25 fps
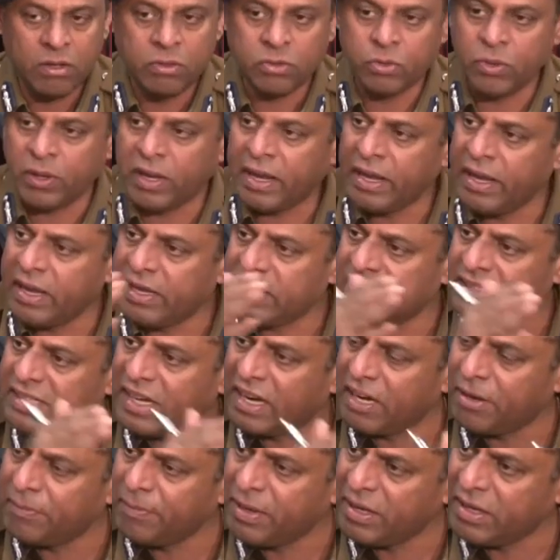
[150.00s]
तो एक
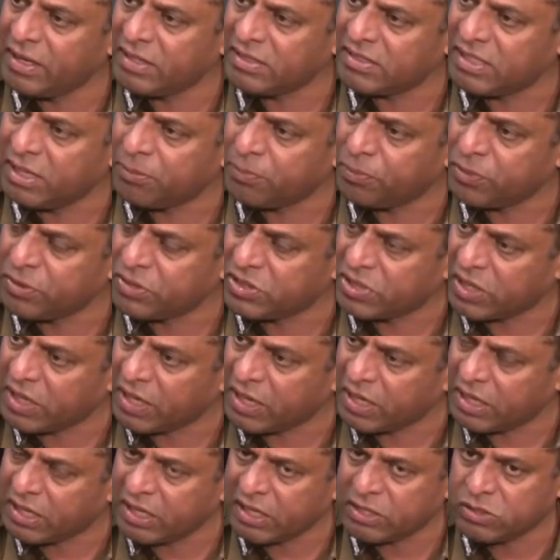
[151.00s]
साइड में ये जयपुर
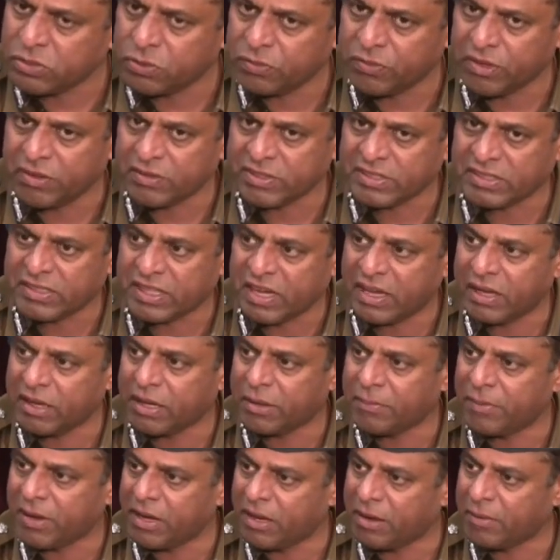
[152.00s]
शहर का जो व्यवस्थाएं
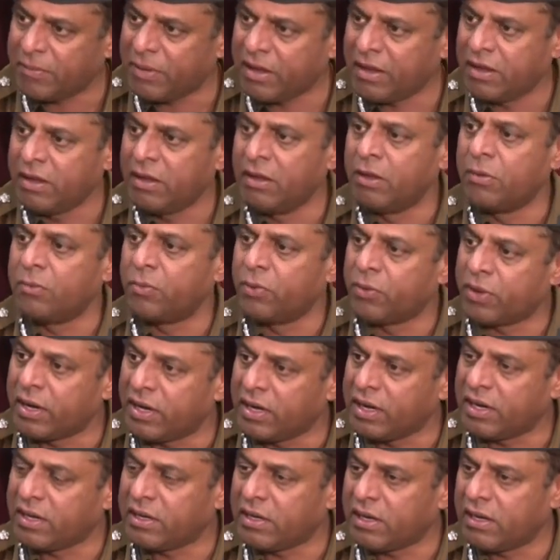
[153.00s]
के बारे में पूरा
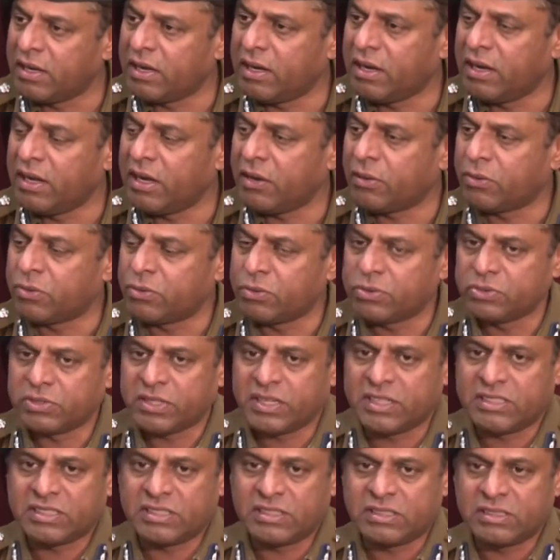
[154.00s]
डिटेल ले लिया और
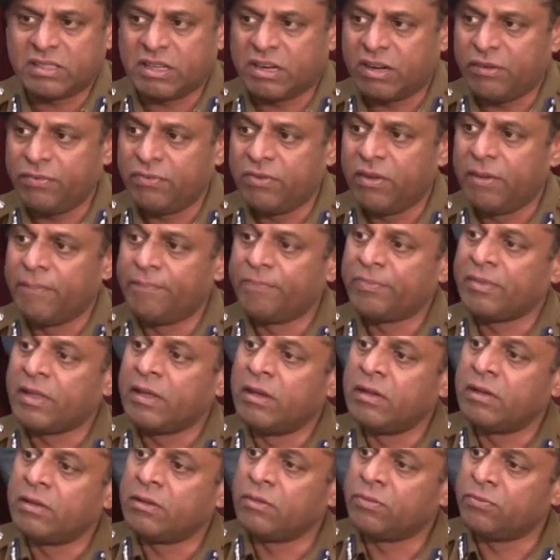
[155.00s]
दूसरे तरफ
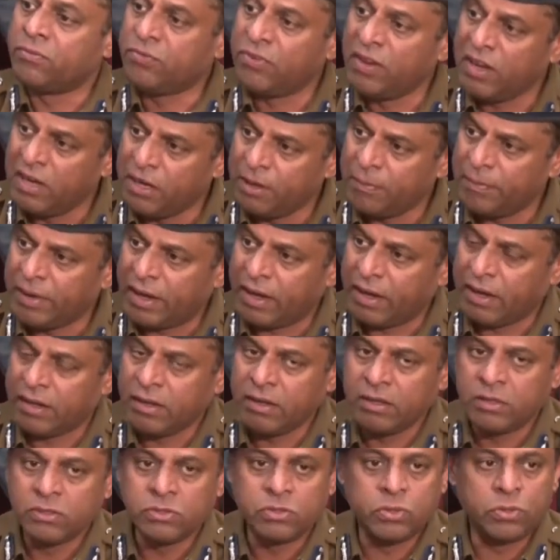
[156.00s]
फील्ड में
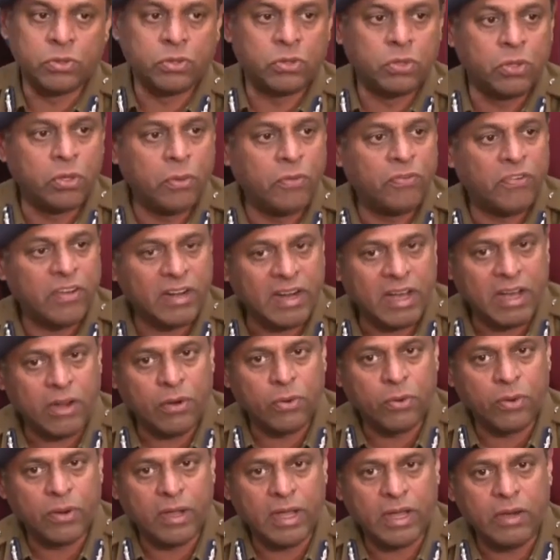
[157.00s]
जो दो फरार
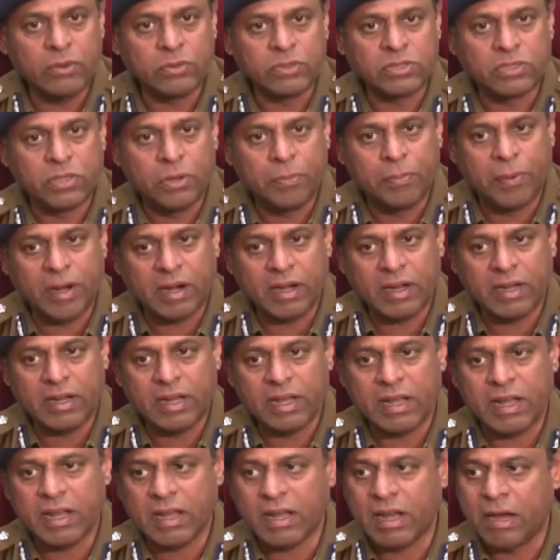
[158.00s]
हो गया उसको
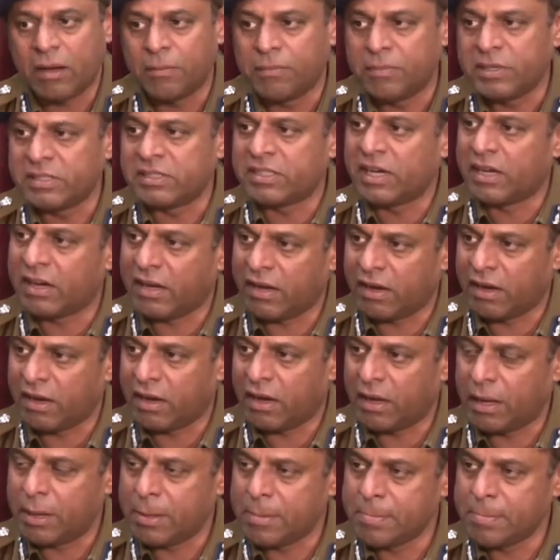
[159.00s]
पकड़ने का काम भी जारी रहा